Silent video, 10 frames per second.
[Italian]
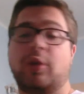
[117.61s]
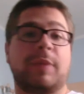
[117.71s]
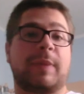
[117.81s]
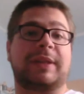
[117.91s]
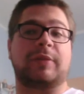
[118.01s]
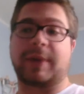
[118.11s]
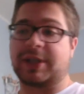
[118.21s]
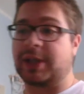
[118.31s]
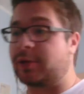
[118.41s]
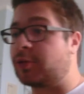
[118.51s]
O mi metti una
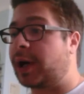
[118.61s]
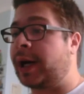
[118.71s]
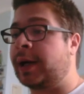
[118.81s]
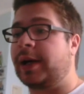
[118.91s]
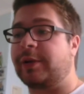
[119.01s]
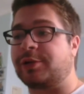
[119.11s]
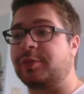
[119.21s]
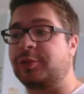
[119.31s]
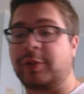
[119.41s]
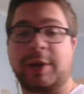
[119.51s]
magia di cura, a questo
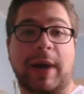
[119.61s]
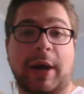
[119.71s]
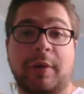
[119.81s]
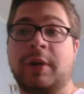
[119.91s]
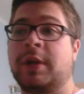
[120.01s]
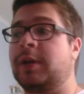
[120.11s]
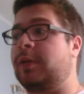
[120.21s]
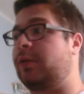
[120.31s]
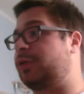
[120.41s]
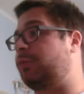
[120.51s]
punto per il mago,
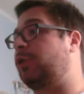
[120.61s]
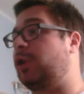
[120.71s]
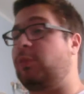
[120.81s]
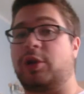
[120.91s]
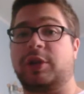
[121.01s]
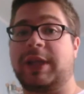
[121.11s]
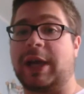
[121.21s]
o se mi togli il blocco di